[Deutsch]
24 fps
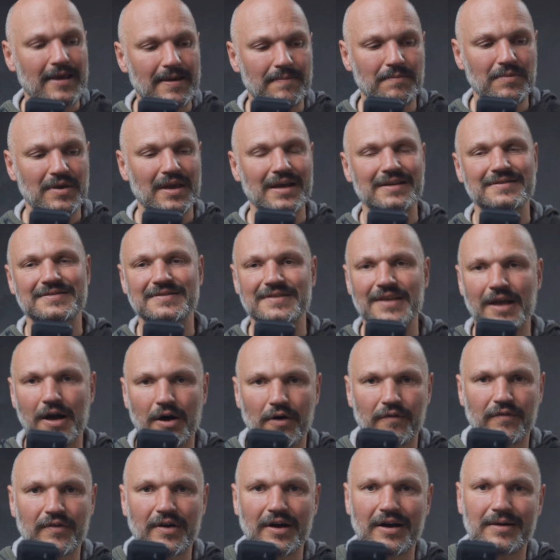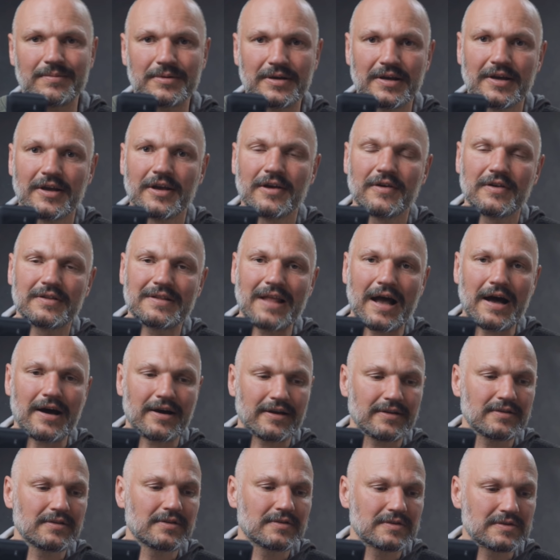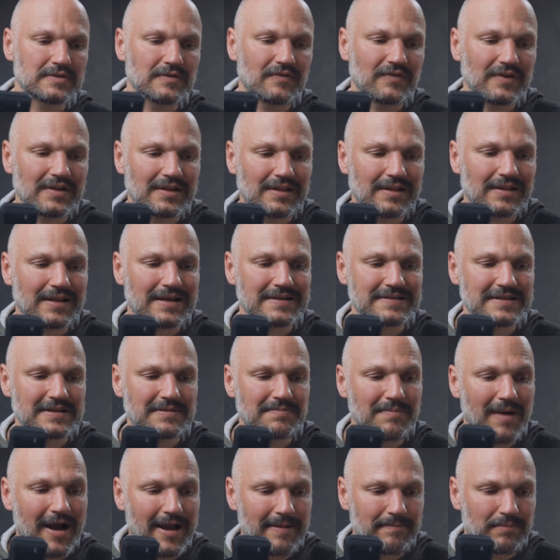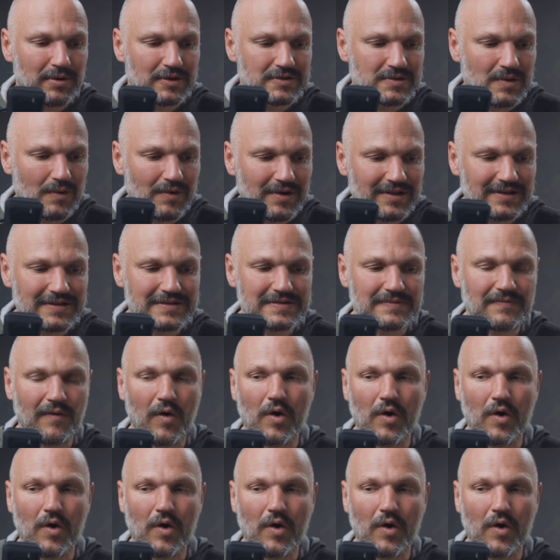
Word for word: eben jetzt die Aufgabe darin zu finden, dass ich mein persönliches